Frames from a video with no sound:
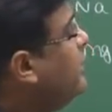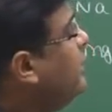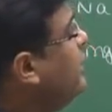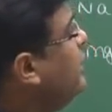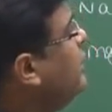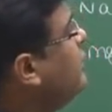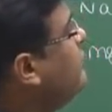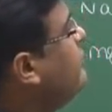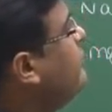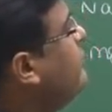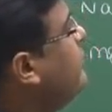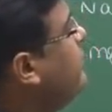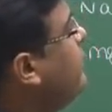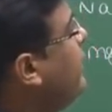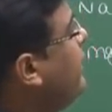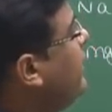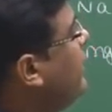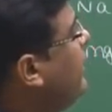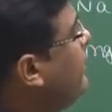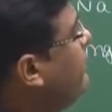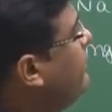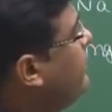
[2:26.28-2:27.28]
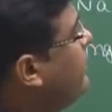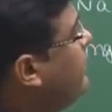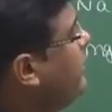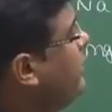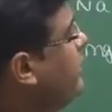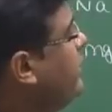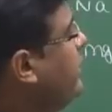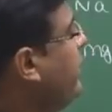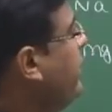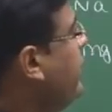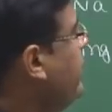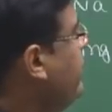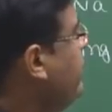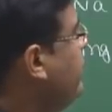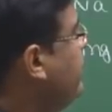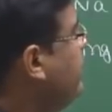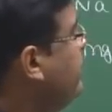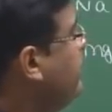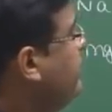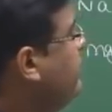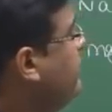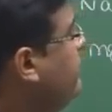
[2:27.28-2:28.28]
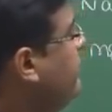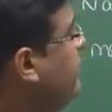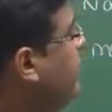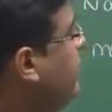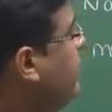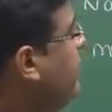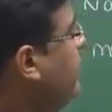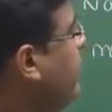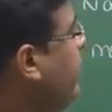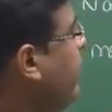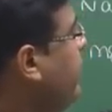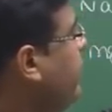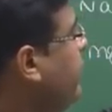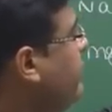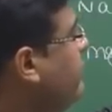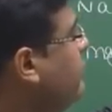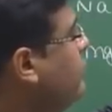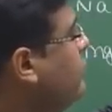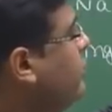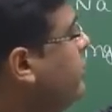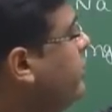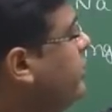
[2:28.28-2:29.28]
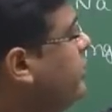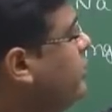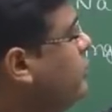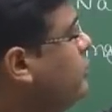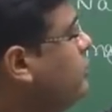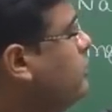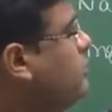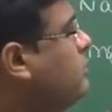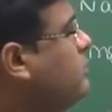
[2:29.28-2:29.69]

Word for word: इसमें बिना नाम के दे दिया कि बीसीसी में कितने आइटम्स होंगे टू